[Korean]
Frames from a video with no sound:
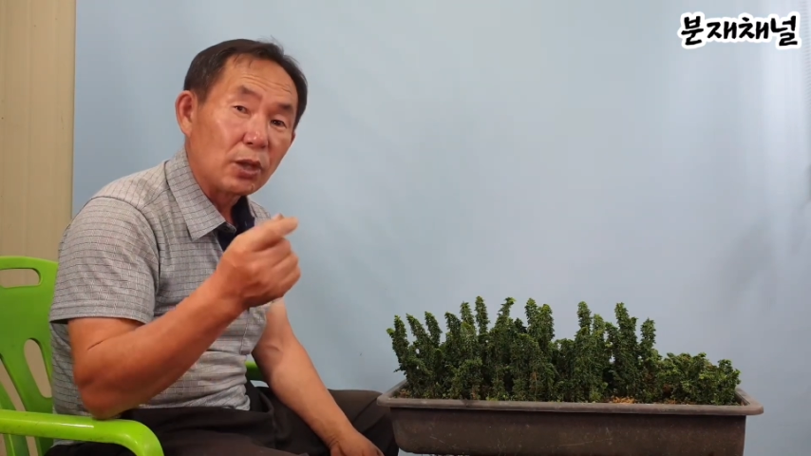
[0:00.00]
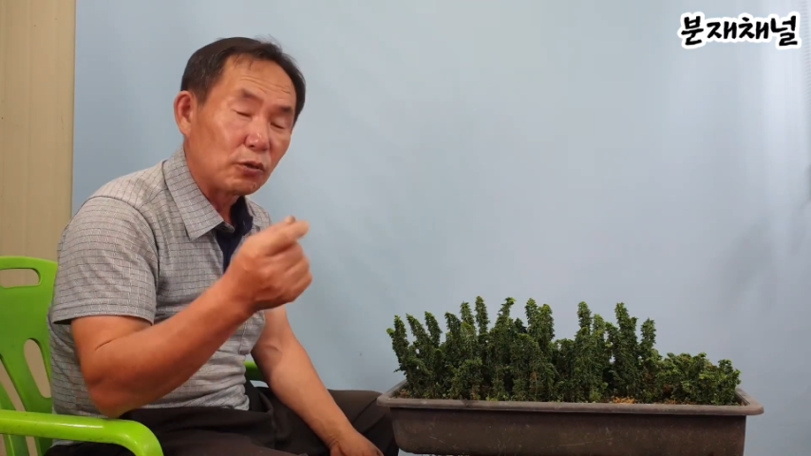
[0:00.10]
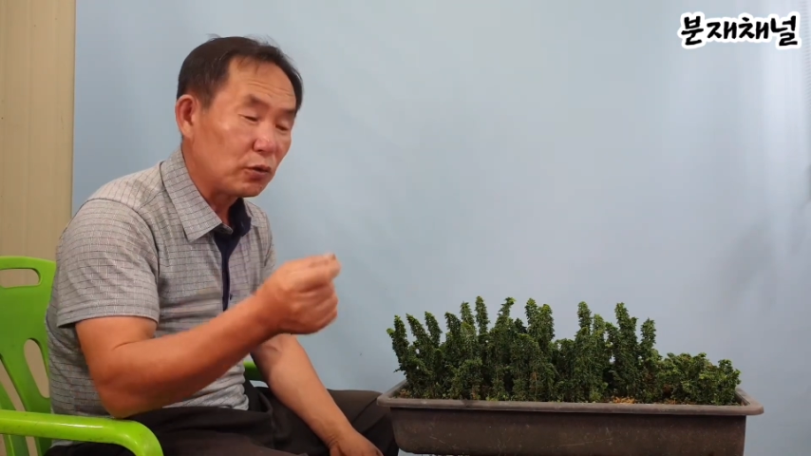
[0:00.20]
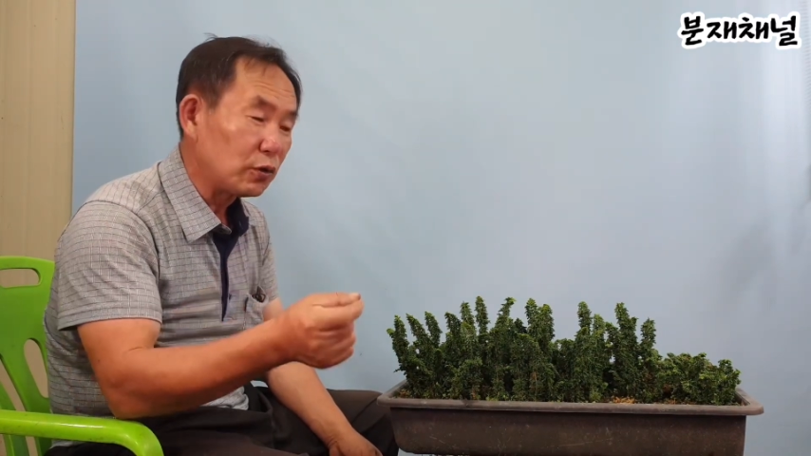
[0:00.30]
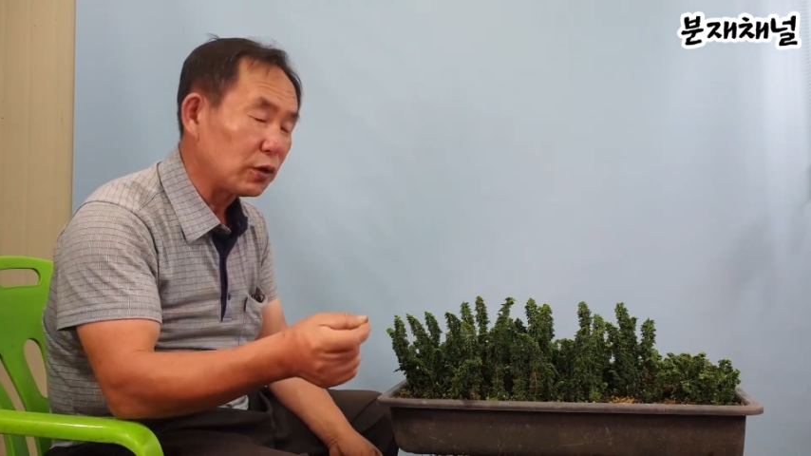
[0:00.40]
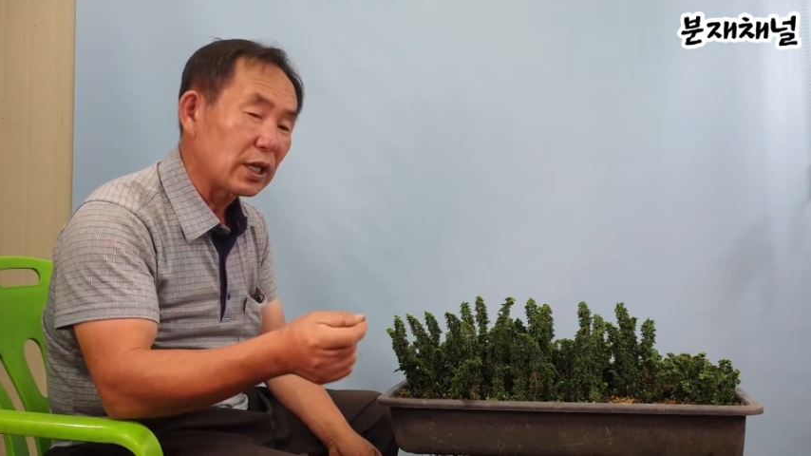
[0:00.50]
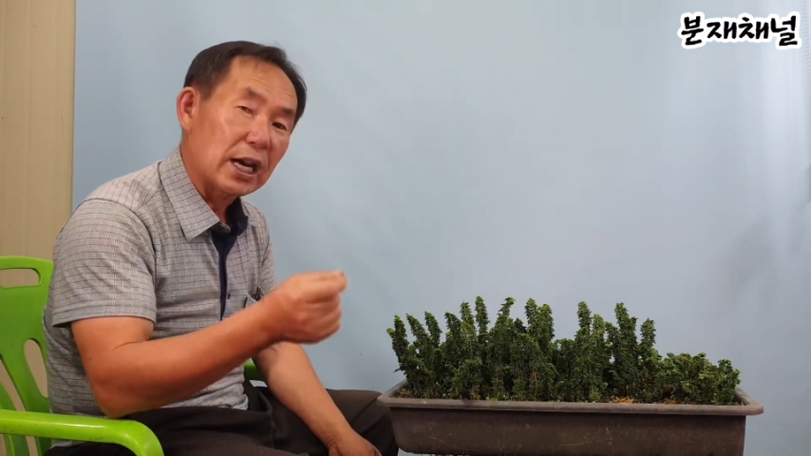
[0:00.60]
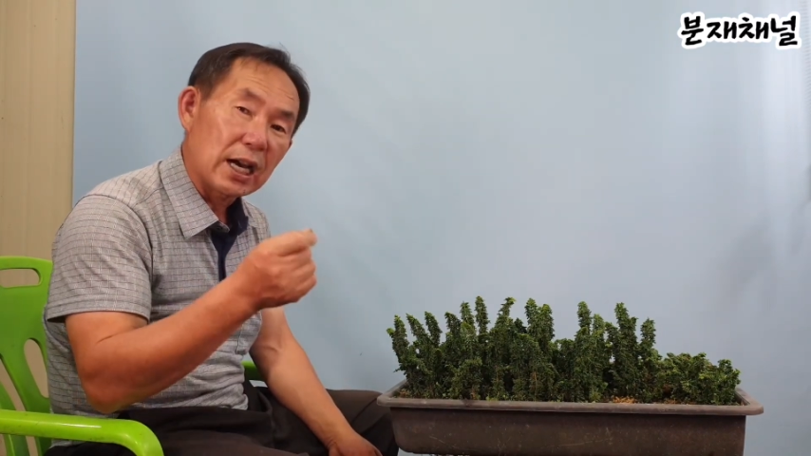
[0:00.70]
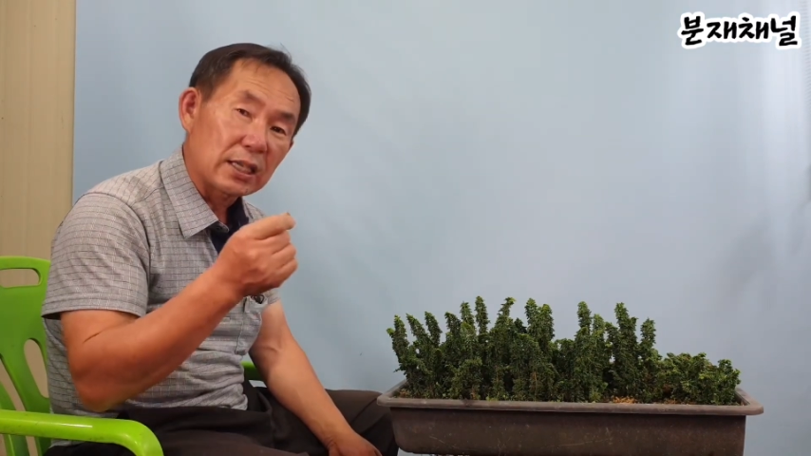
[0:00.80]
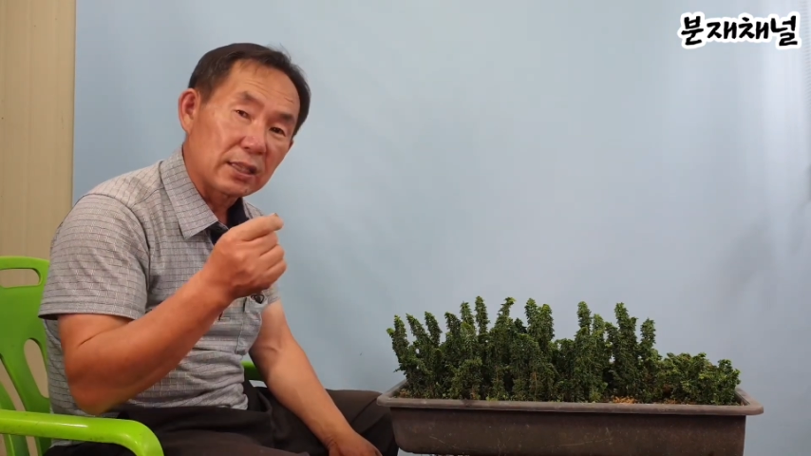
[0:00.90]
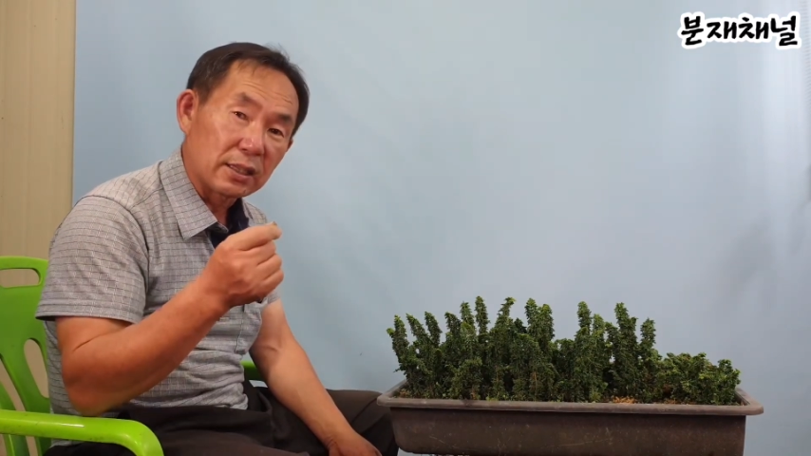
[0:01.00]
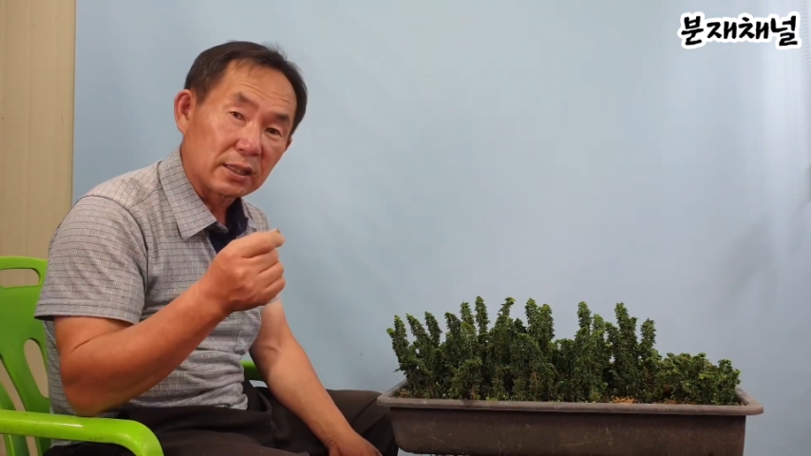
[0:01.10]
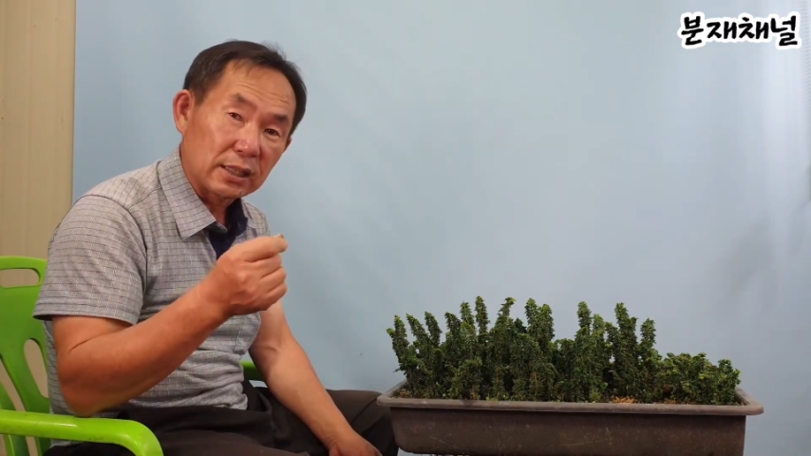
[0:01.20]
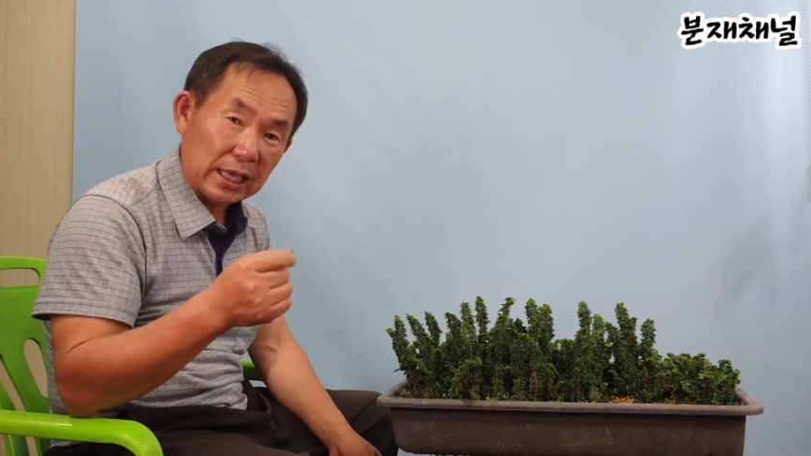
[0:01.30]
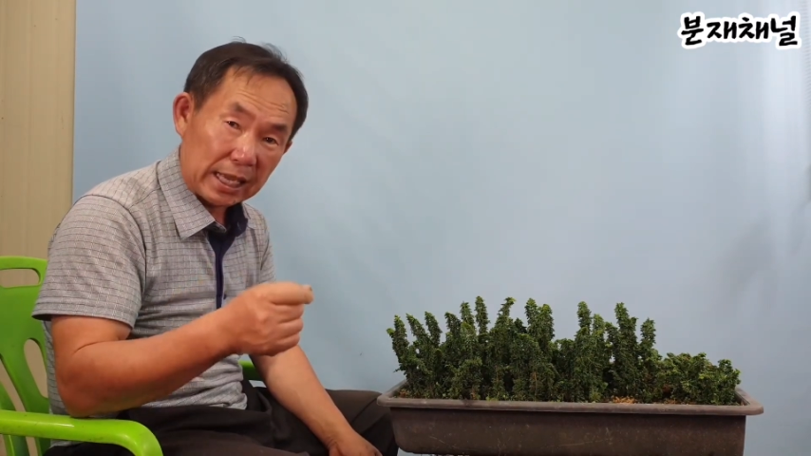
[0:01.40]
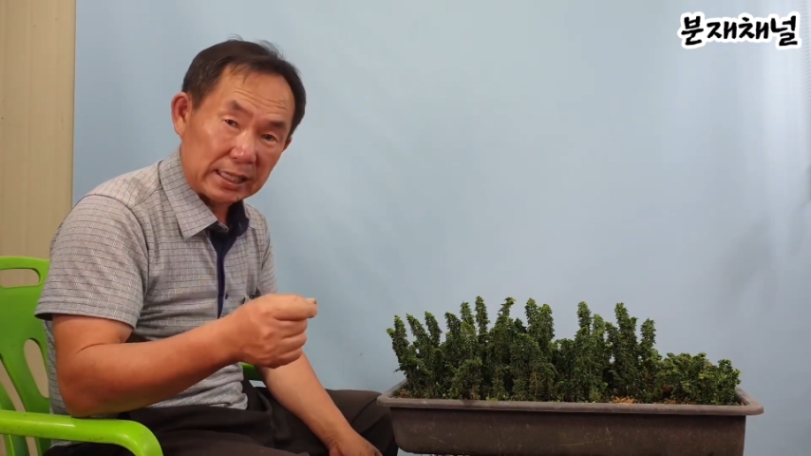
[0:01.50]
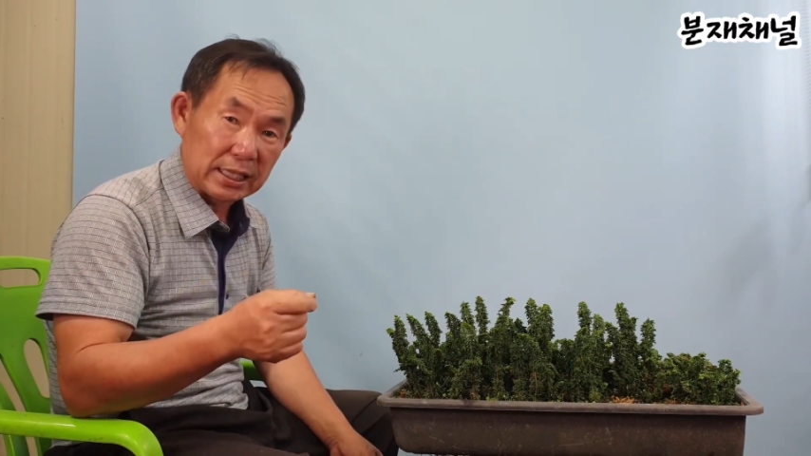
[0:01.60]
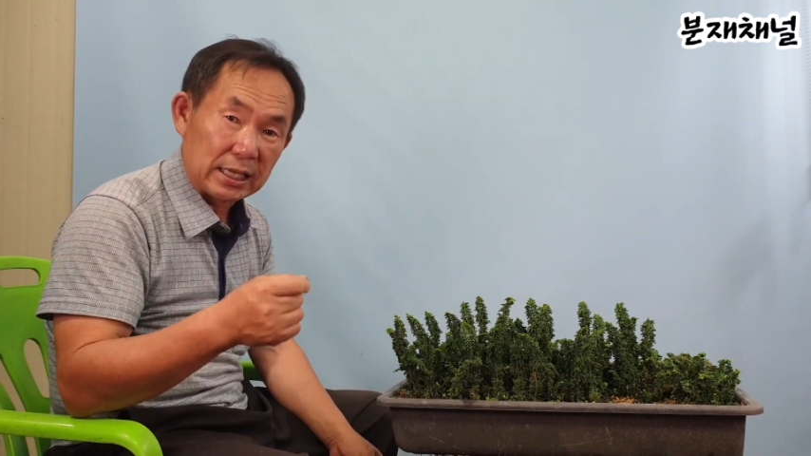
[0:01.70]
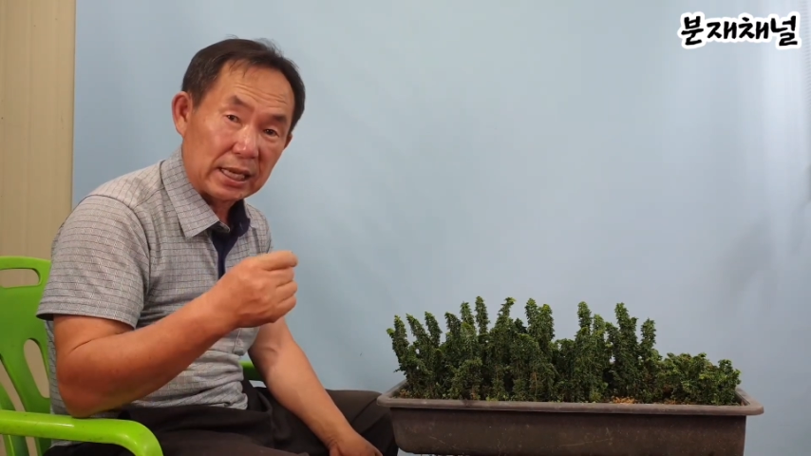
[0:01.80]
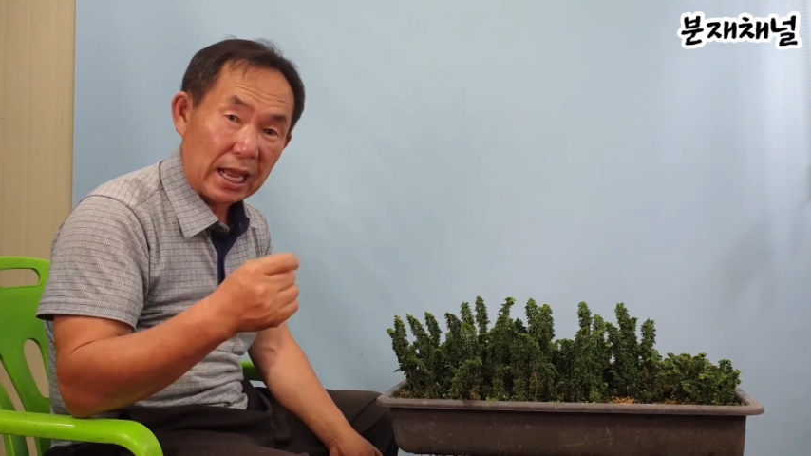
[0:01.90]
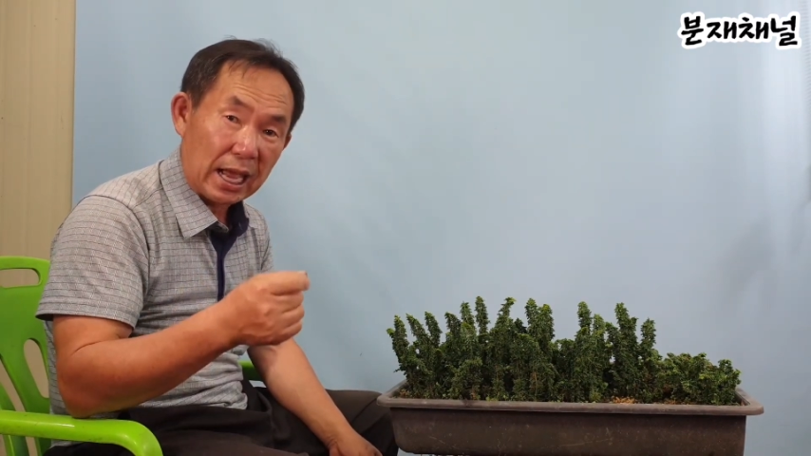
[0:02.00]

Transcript: 누군가가 그것 가치를